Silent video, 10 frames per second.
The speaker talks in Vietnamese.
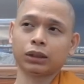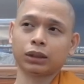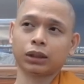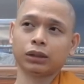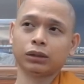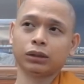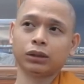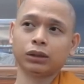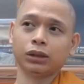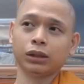cái người
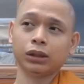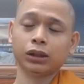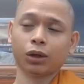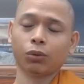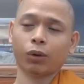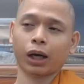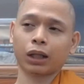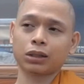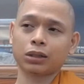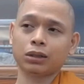chưa được hướng dẫn qua
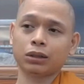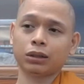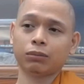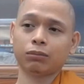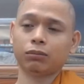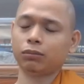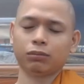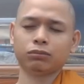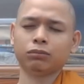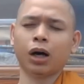là sư
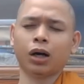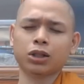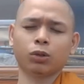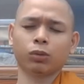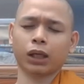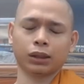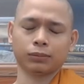bỏ sư không có ăn